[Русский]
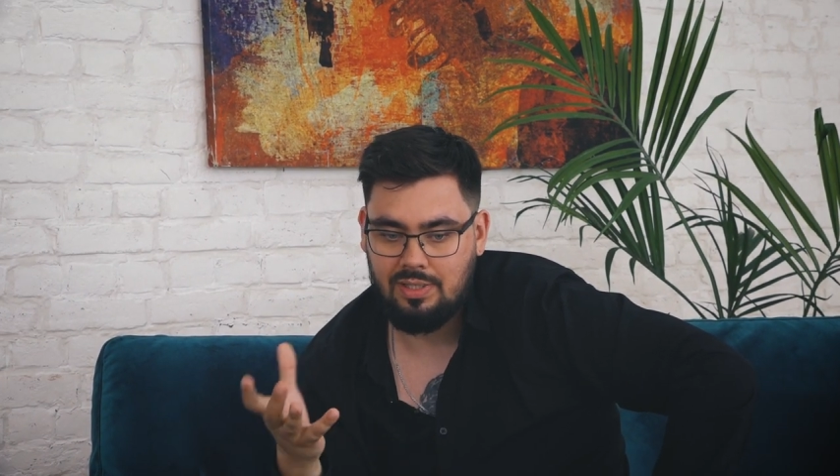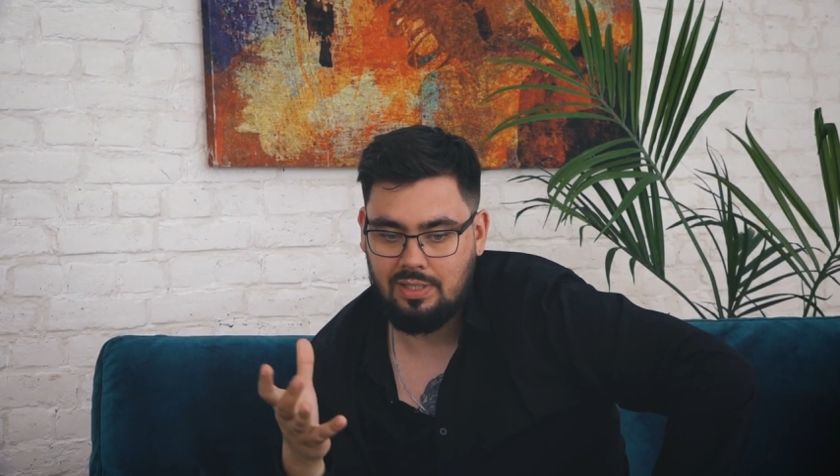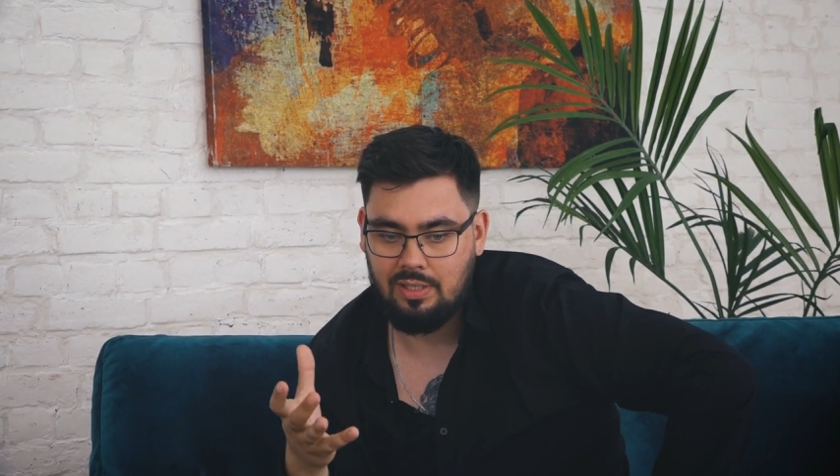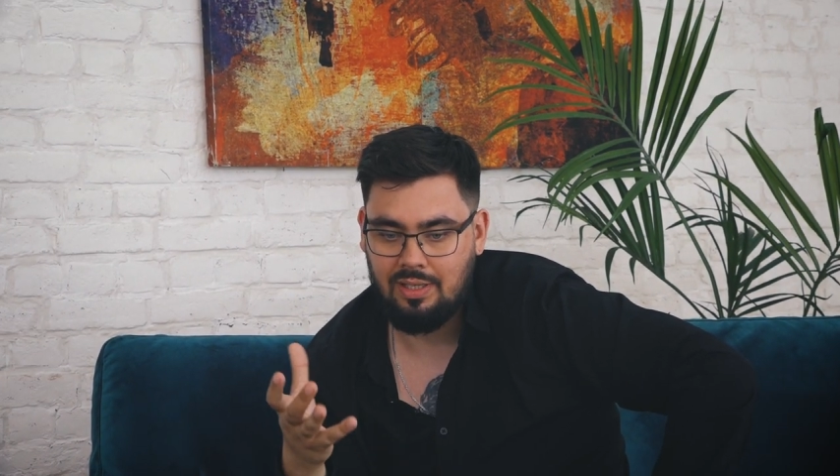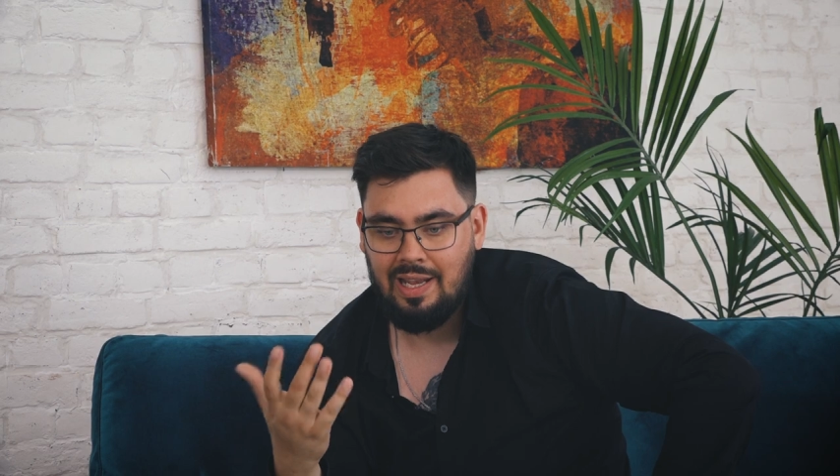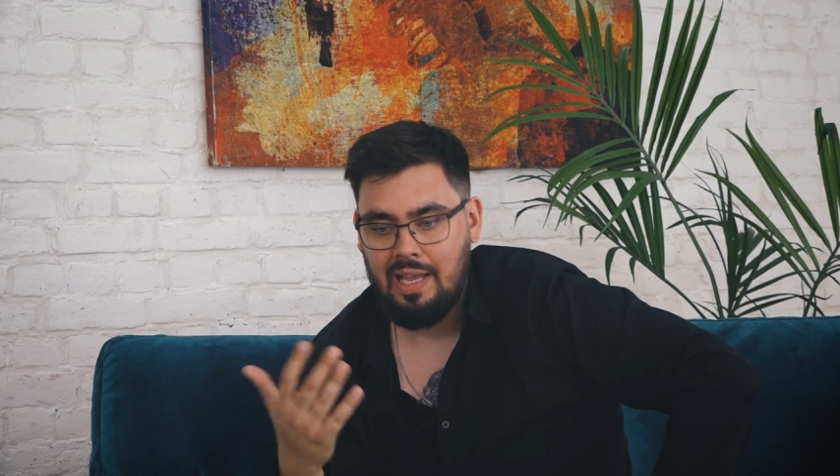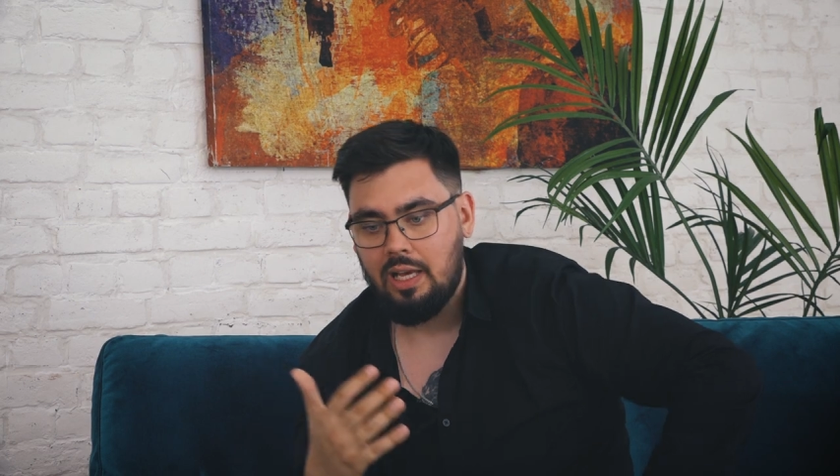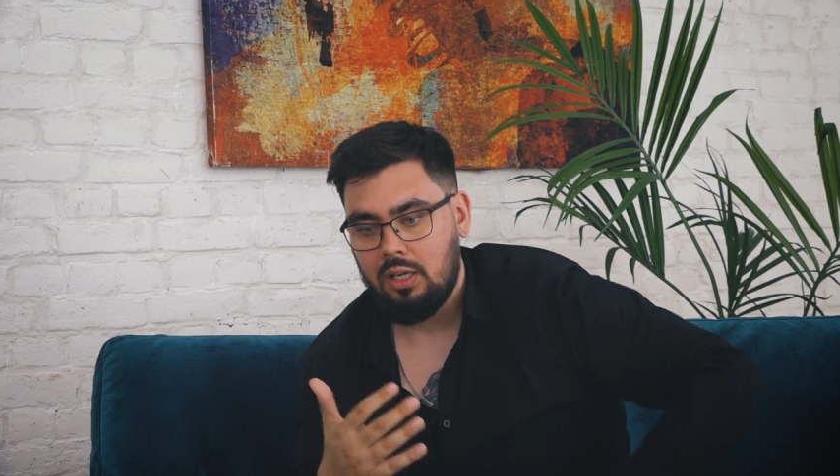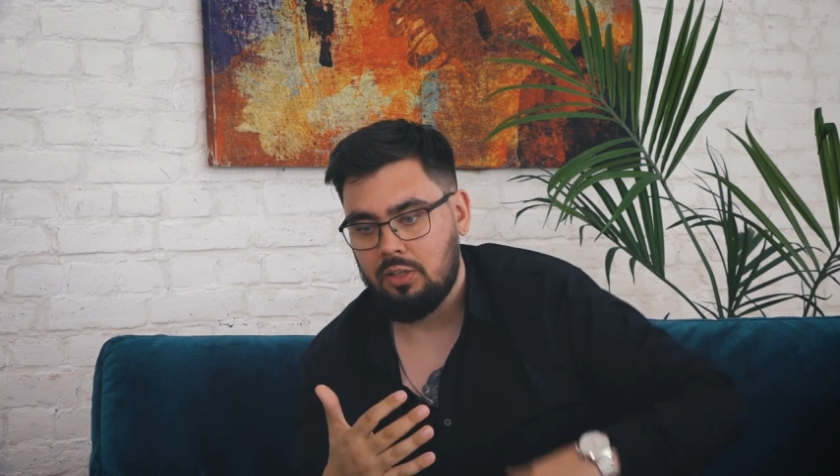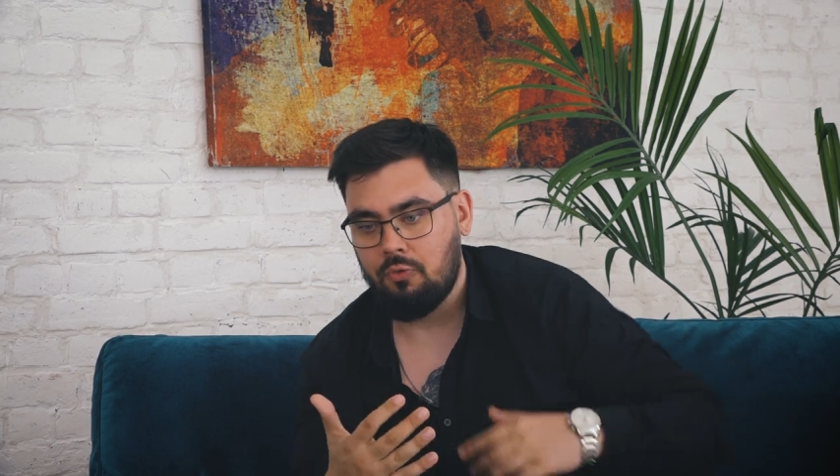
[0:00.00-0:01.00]
с
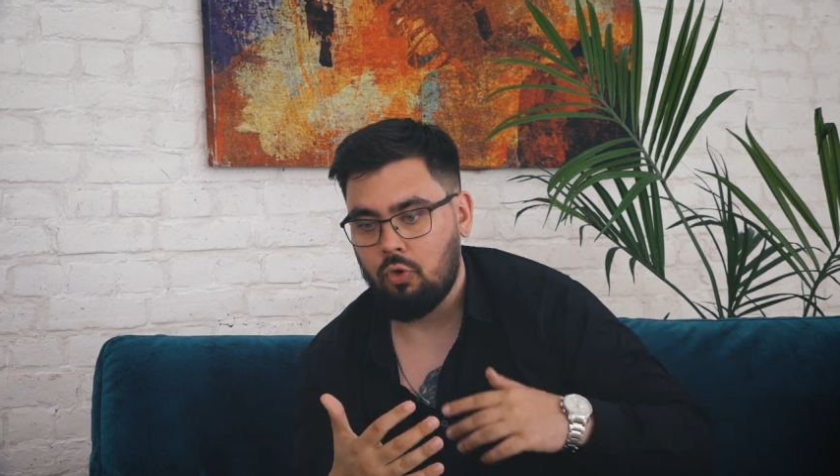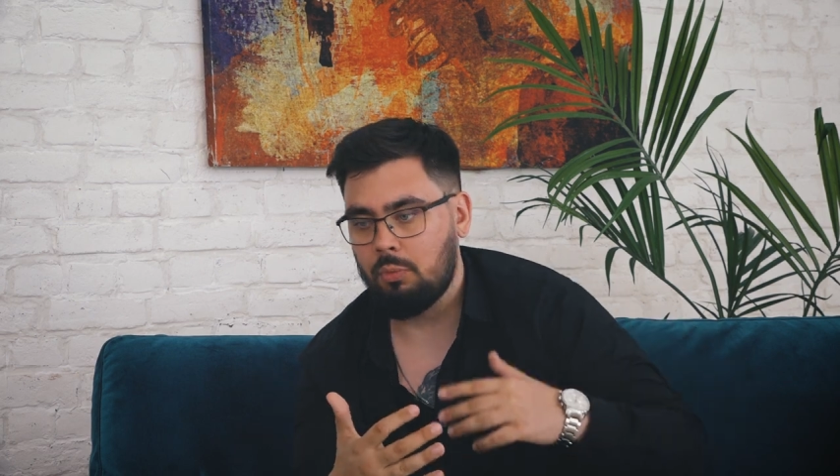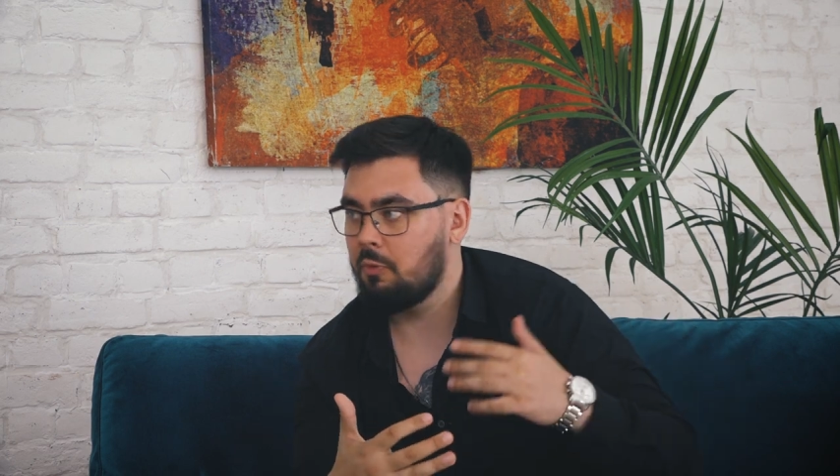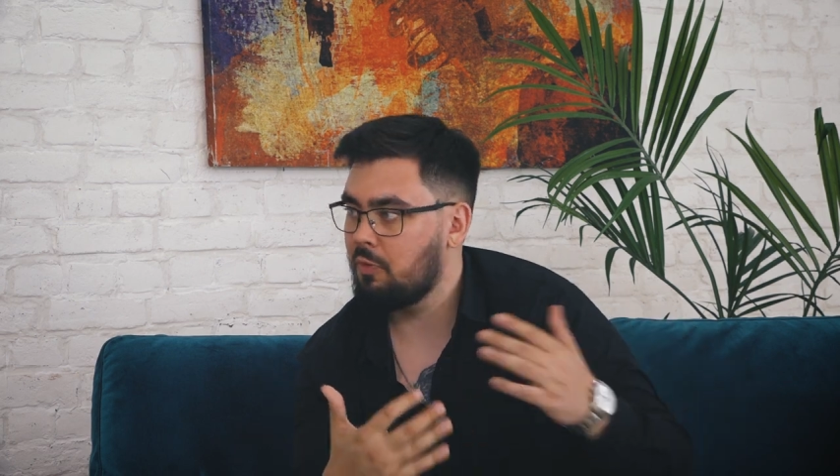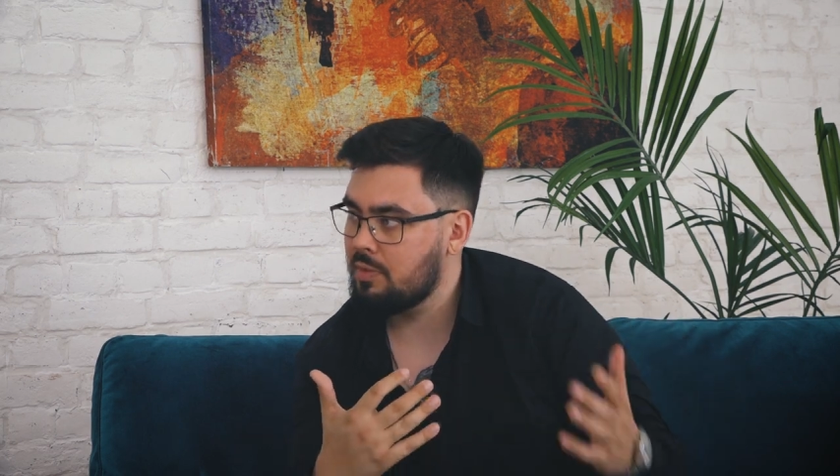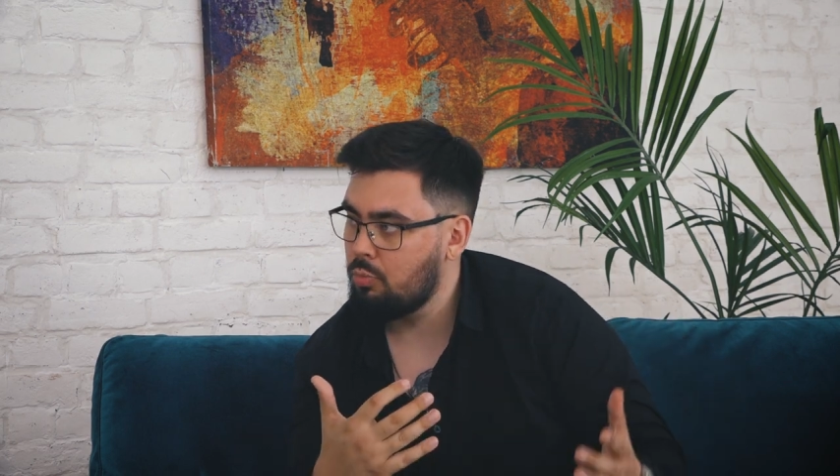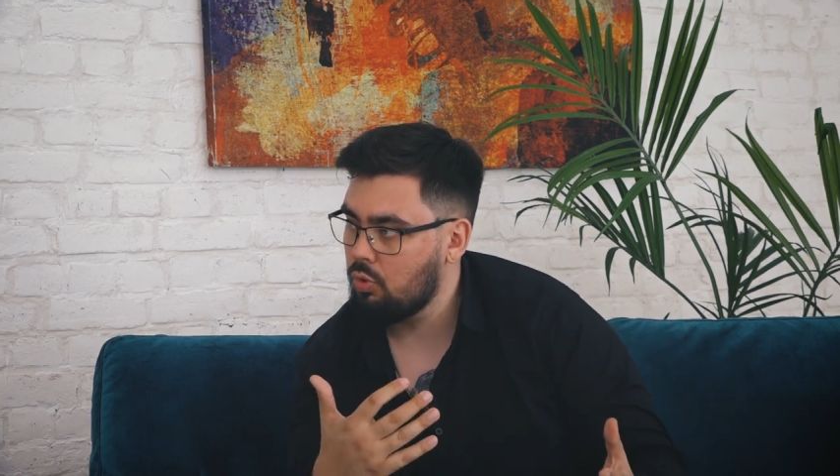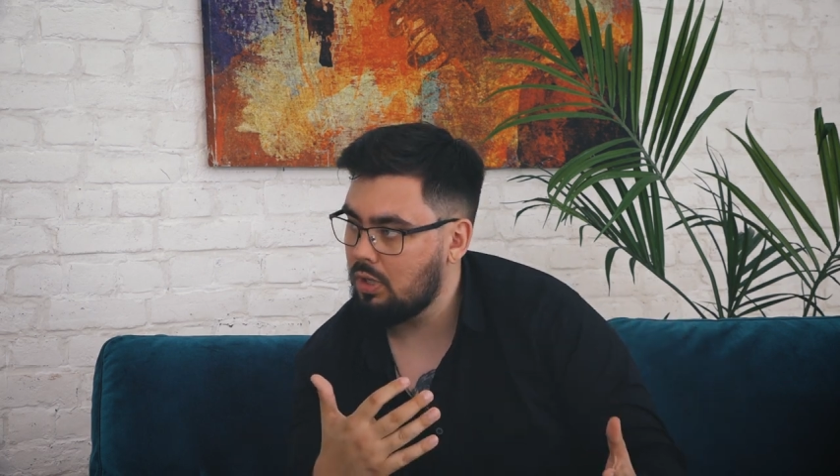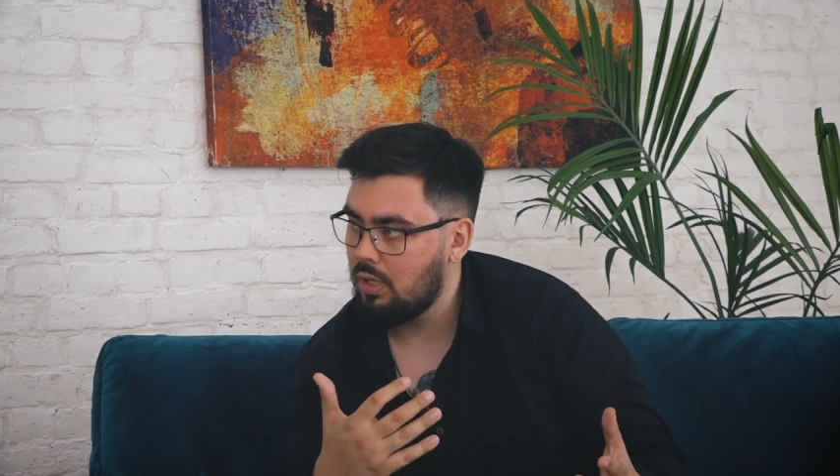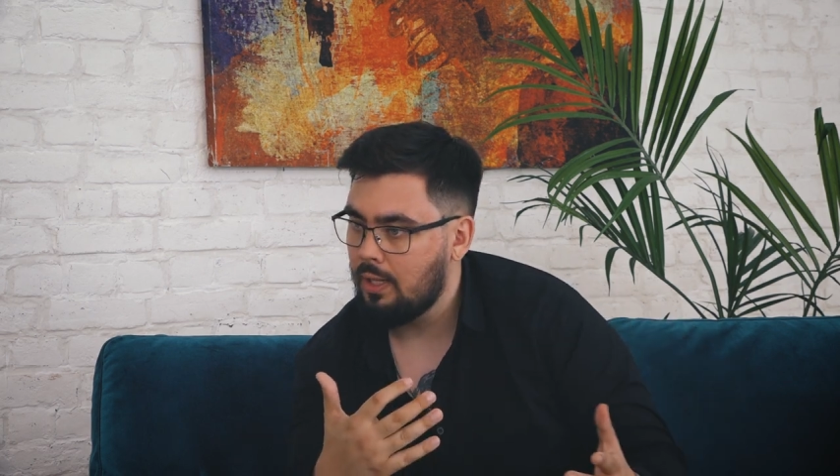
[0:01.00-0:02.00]
лид-формой Facebook,